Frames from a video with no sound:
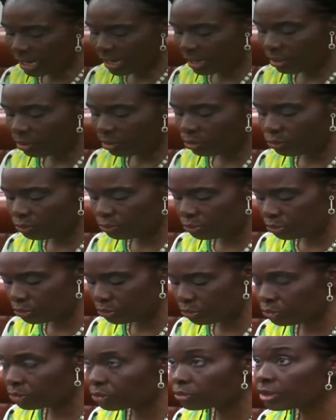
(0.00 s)

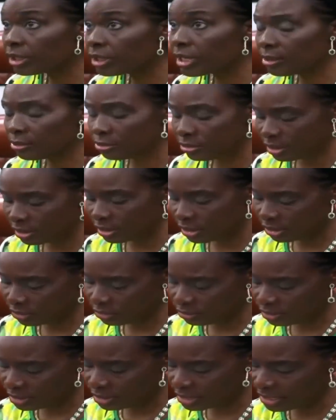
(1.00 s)
finalisation de ce projet
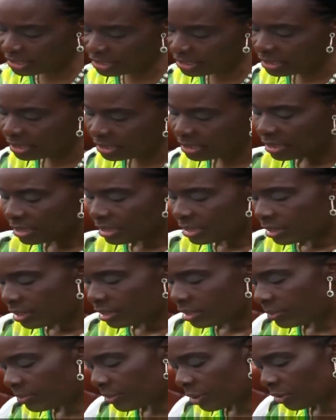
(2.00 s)
qui permettra
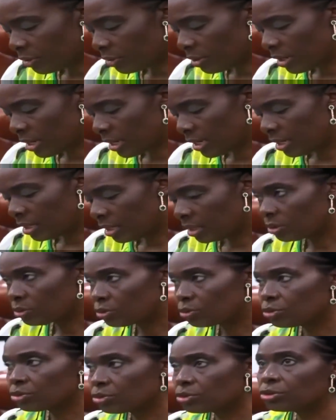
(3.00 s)
d'atteindre
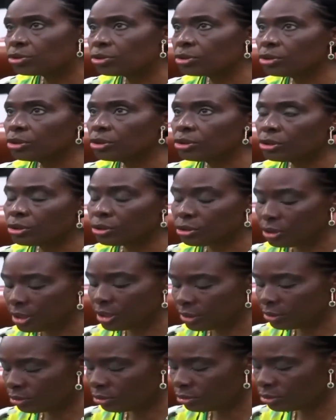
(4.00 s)
les objectifs
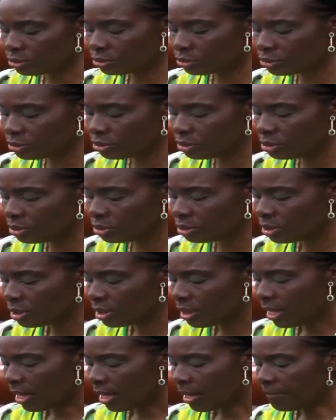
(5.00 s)
assignés. La
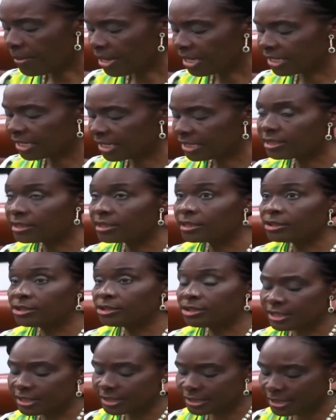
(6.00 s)
ministre d'État,
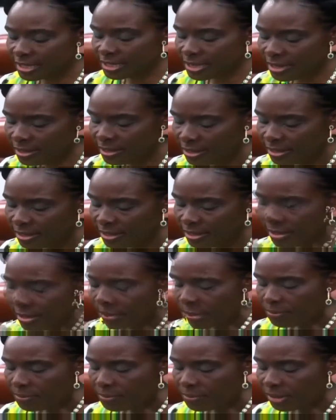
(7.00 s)
ministre du
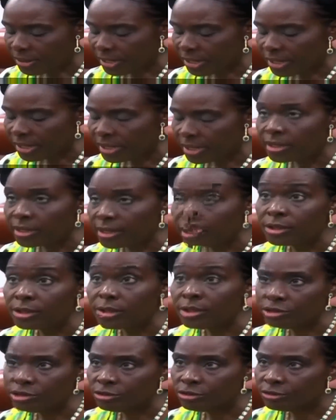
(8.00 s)
portefeuille, a été
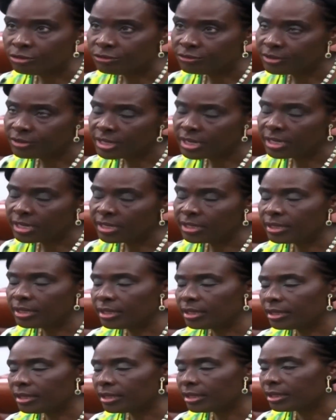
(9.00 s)
complétée par le
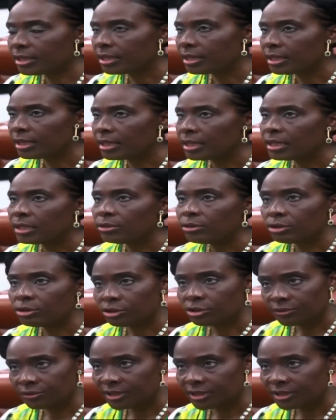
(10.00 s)
ministre des Transports,